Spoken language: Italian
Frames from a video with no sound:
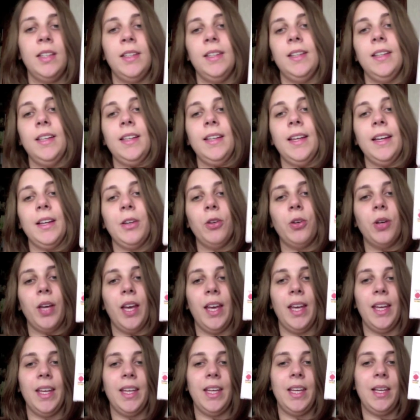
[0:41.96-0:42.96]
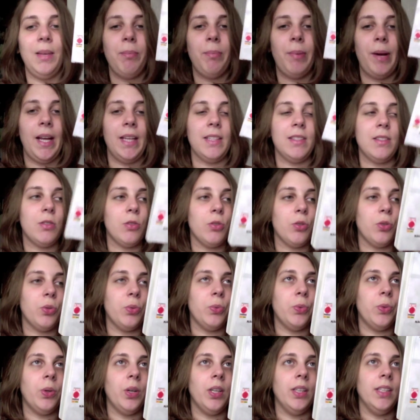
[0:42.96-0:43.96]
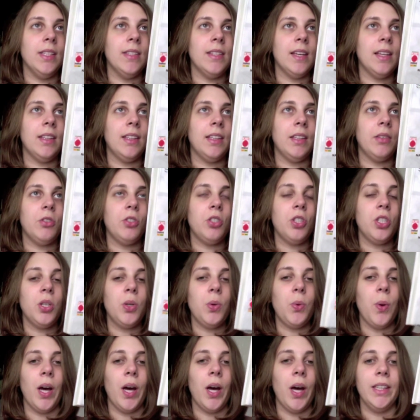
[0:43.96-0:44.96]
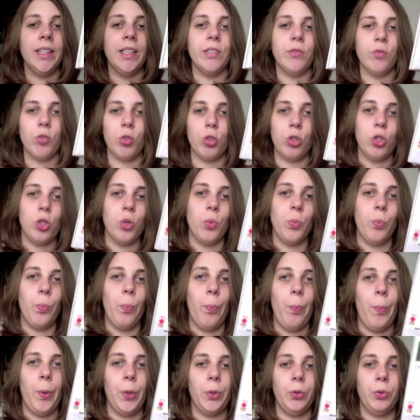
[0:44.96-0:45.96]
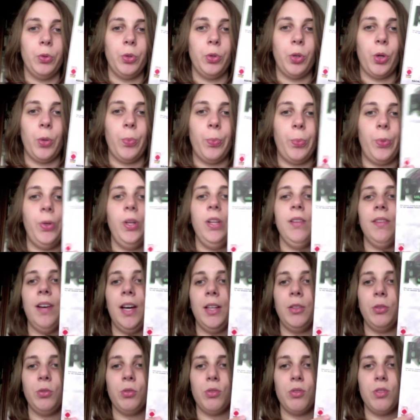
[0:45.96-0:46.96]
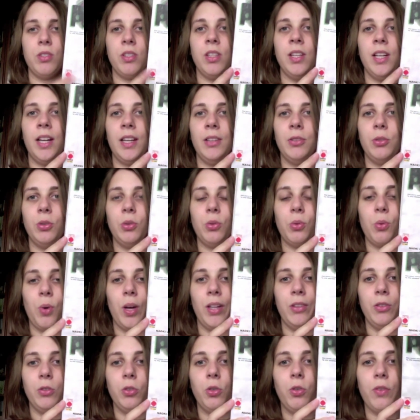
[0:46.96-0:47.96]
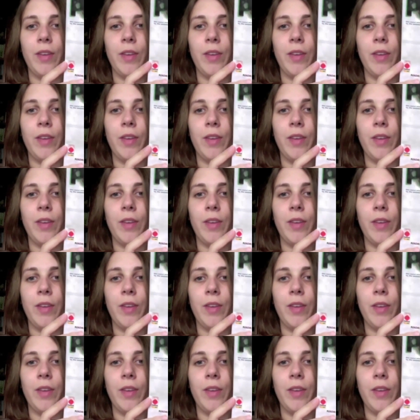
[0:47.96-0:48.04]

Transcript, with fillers: Ritengo che il prezzo comunque di 7,50 forse un po' troppo elevato considerato quanto